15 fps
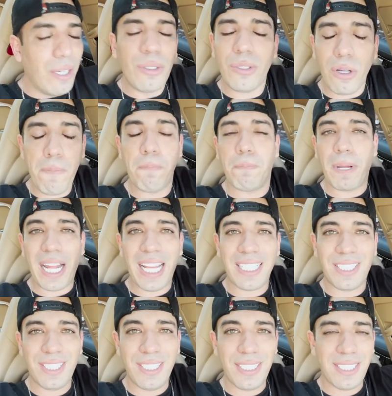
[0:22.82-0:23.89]
E eu tô
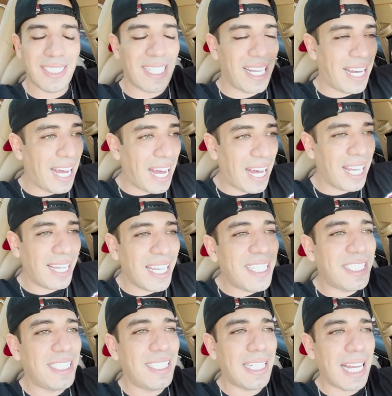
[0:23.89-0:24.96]
prestes a
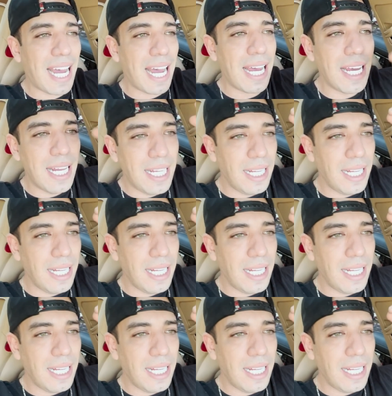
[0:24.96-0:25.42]
retirar